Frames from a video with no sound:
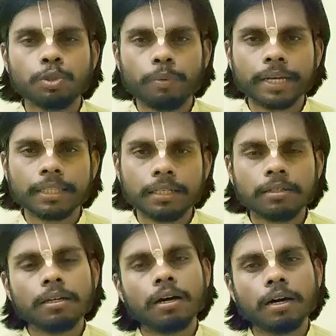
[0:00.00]
जो
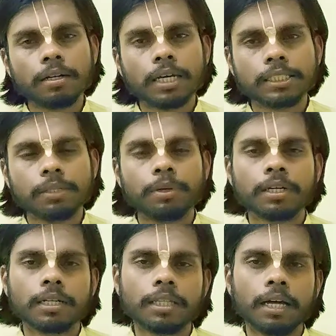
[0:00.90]
व्यक्ति अन्न का
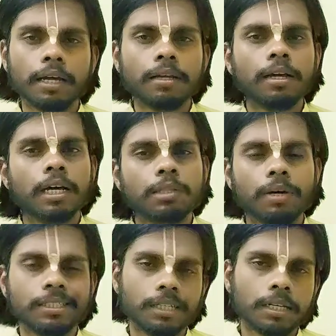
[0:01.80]
सेवन करता है
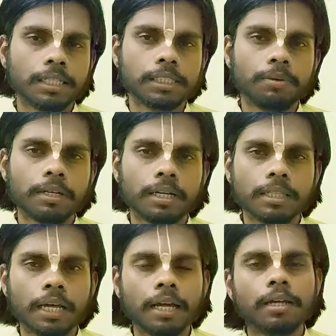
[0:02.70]
अथवा जल का सेवन
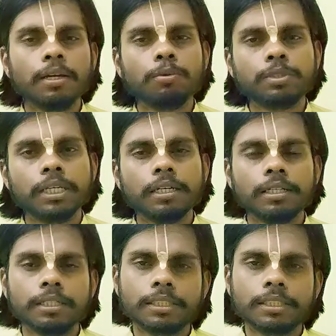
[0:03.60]
करता है उसे